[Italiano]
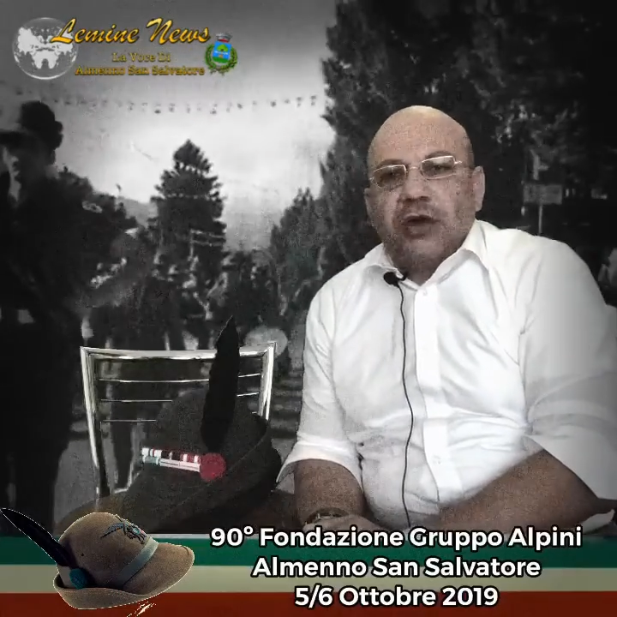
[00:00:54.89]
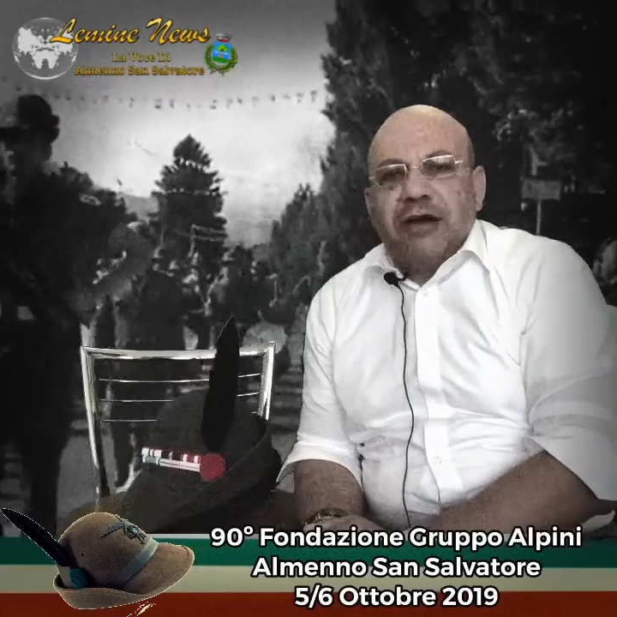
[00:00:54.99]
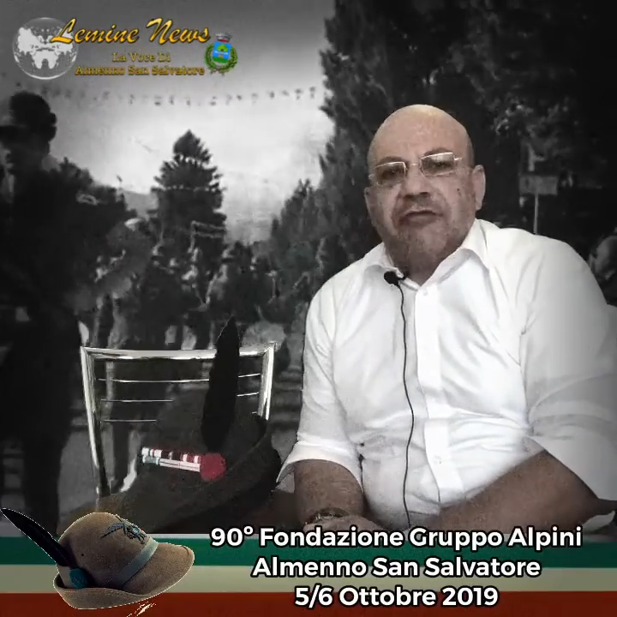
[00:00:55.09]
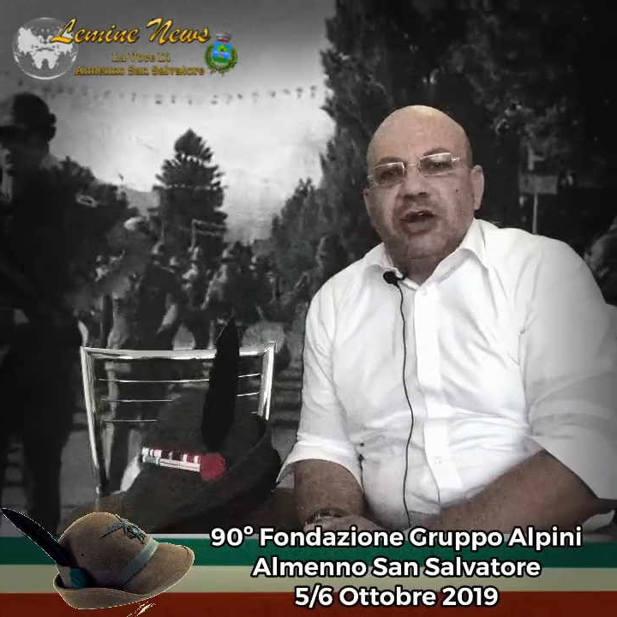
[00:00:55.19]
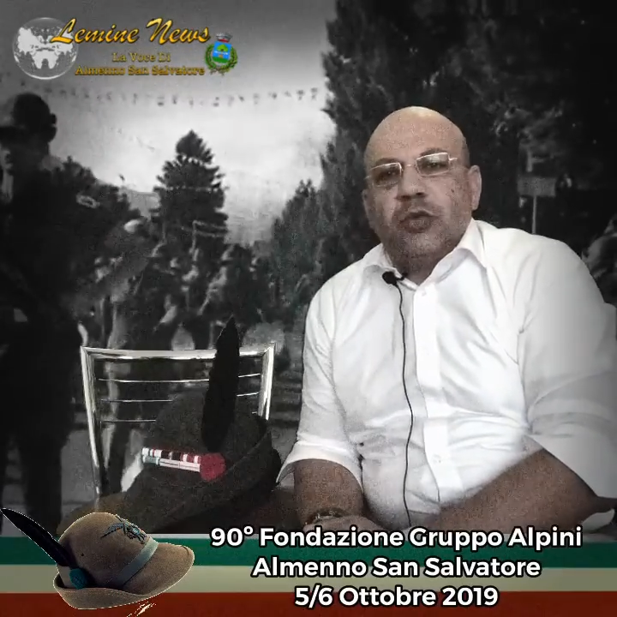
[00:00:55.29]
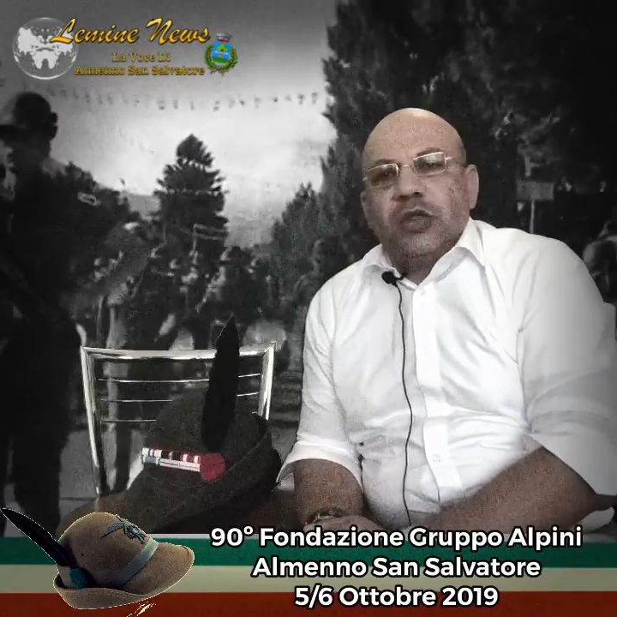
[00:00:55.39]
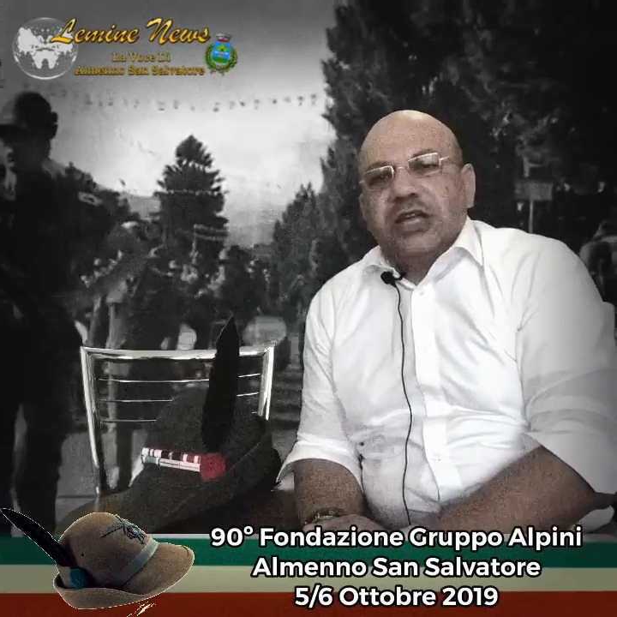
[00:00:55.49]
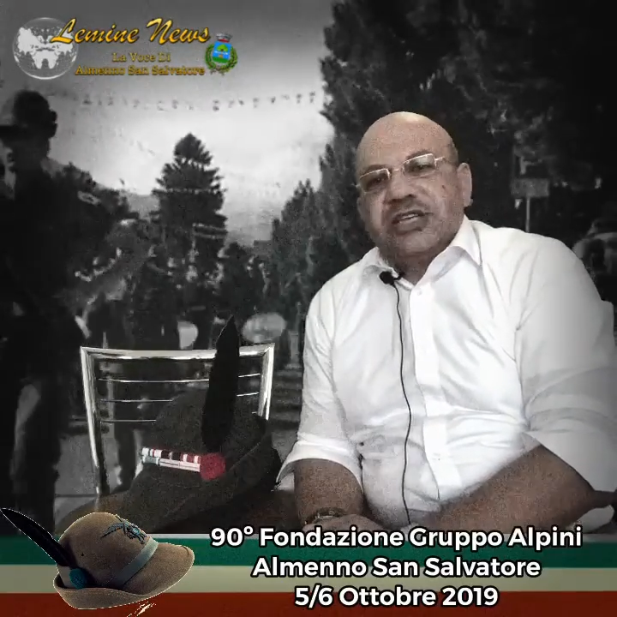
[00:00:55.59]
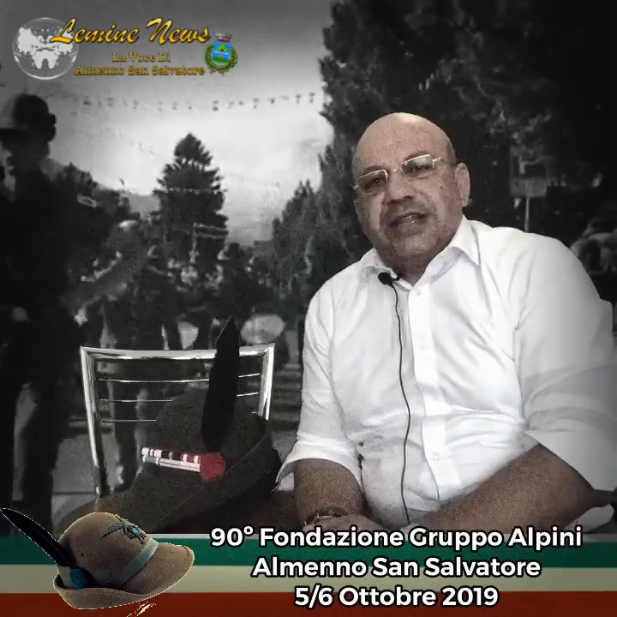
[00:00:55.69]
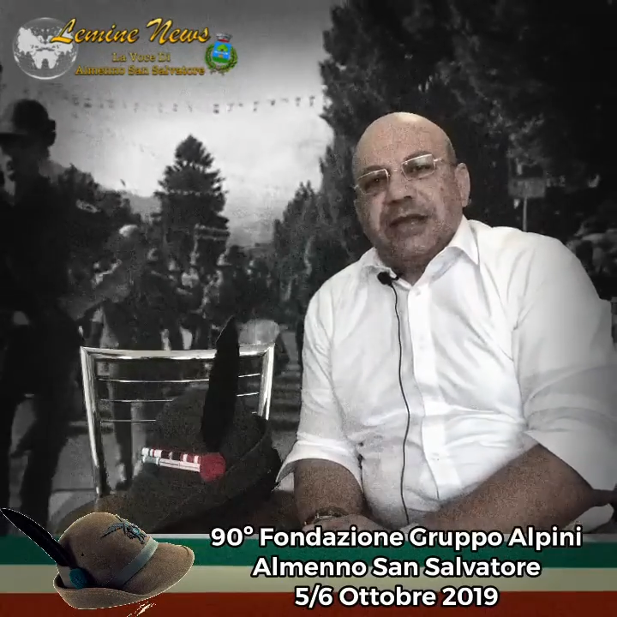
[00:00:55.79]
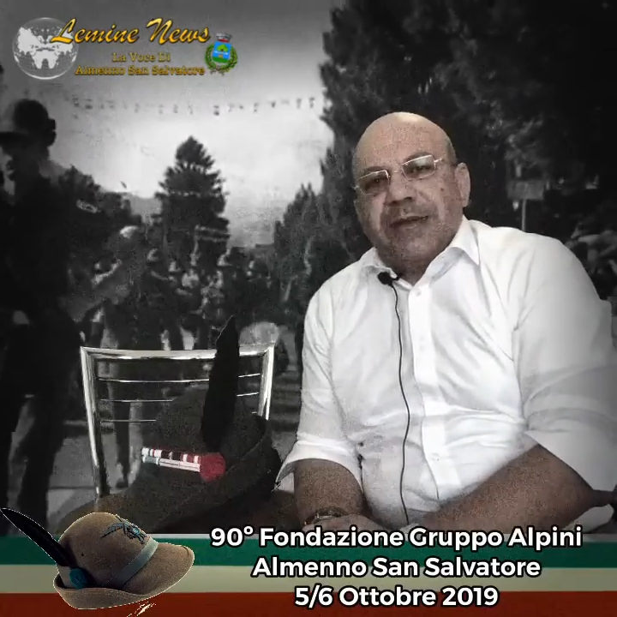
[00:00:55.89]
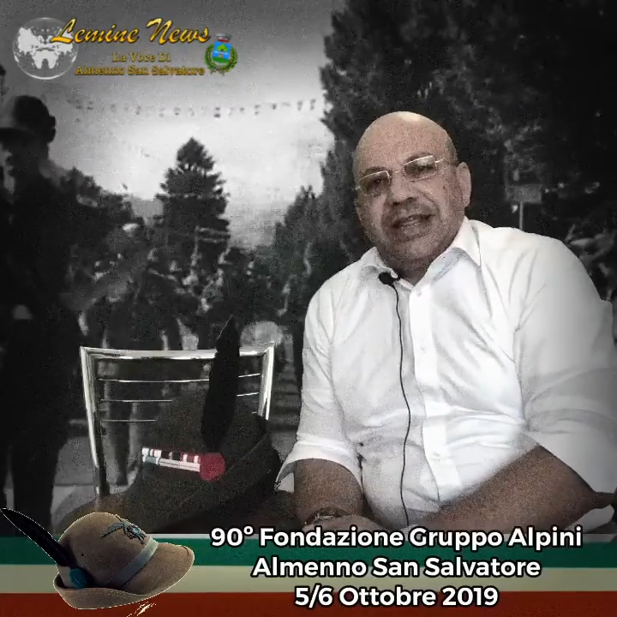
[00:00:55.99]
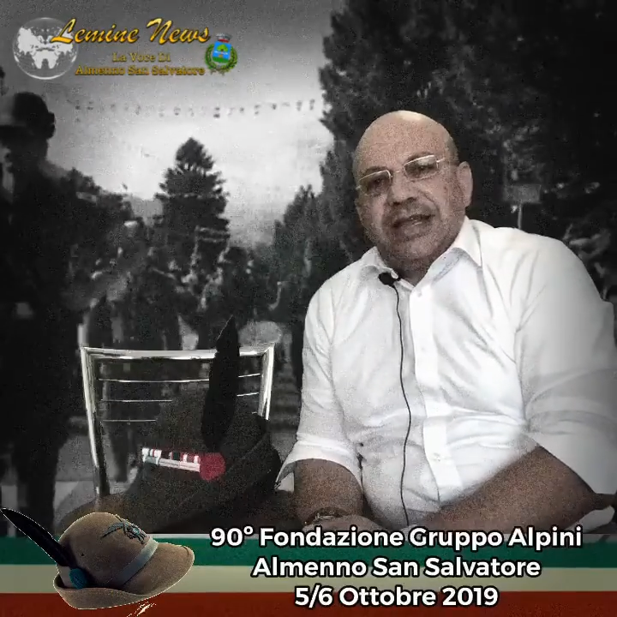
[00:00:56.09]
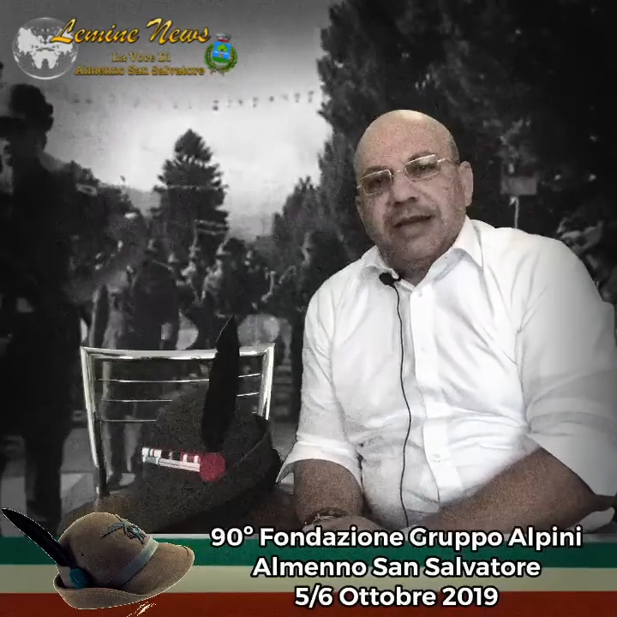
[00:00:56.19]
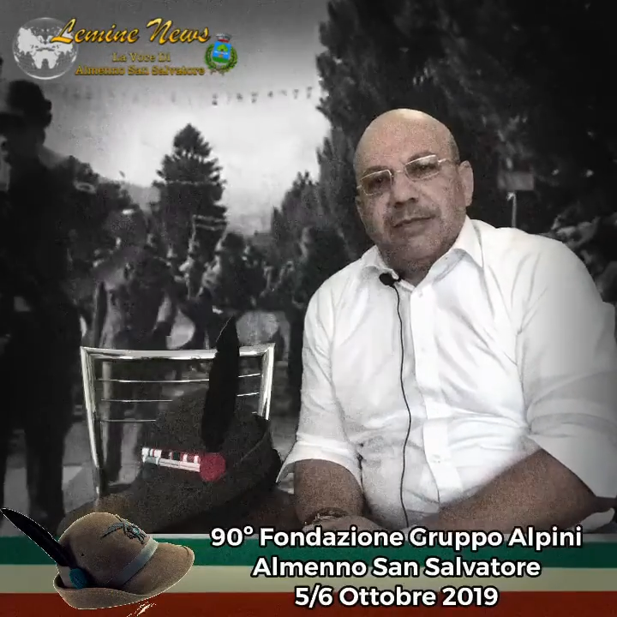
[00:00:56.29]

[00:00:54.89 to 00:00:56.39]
avvenuta esattamente nel